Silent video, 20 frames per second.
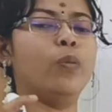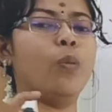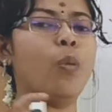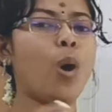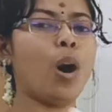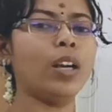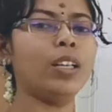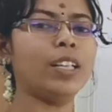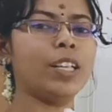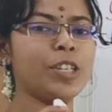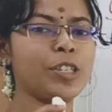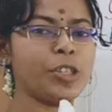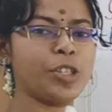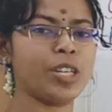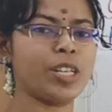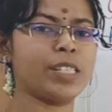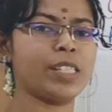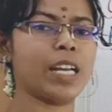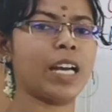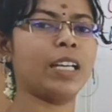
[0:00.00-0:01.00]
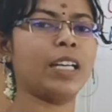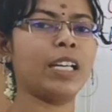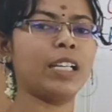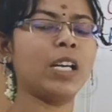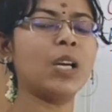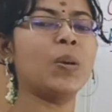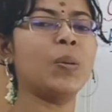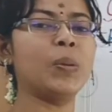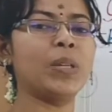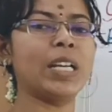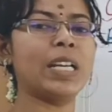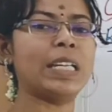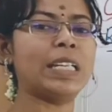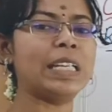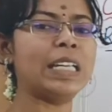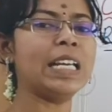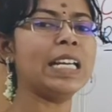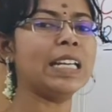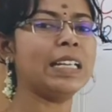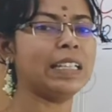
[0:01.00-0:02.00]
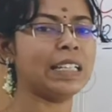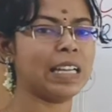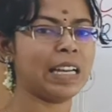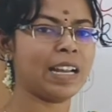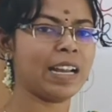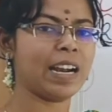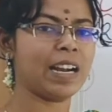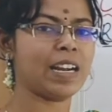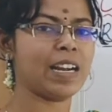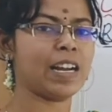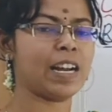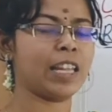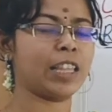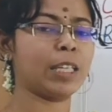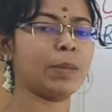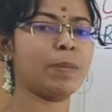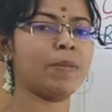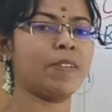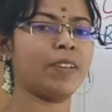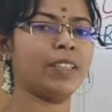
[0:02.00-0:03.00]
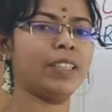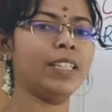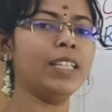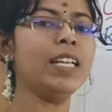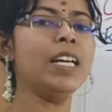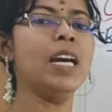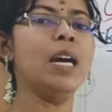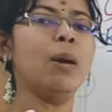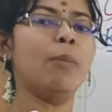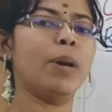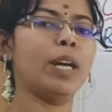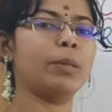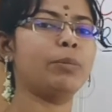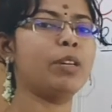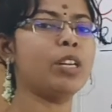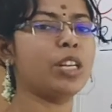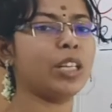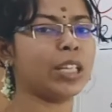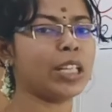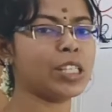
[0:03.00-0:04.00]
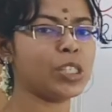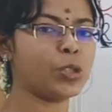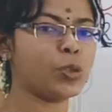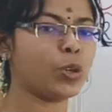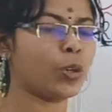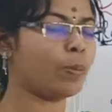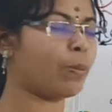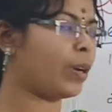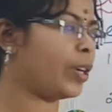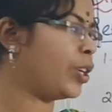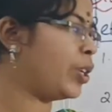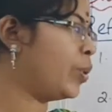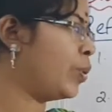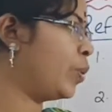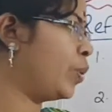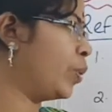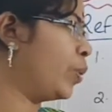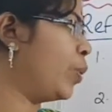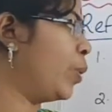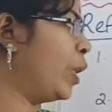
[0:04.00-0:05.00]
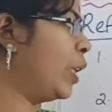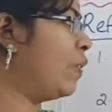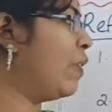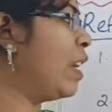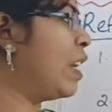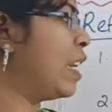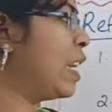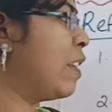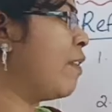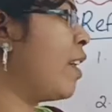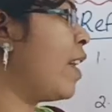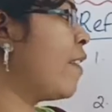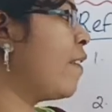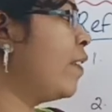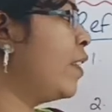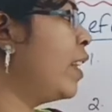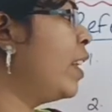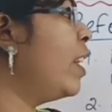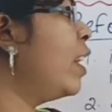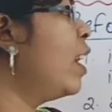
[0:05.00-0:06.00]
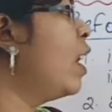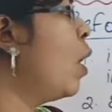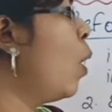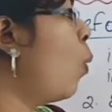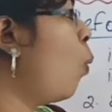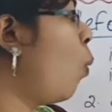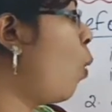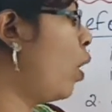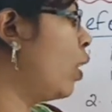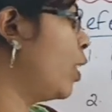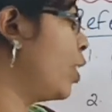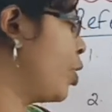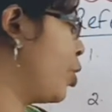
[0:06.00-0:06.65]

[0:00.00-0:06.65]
வாட்டர் ஷெட்ஸ் அங்கே இருக்கக்கூடிய நீர் நிலைகள் எல்லாத்தையுமே வந்து மறுபடியும் ரீஸ்டோர் பண்ணி கொடுக்கும் இட் வில் ரிவைவ் த வாட்டர்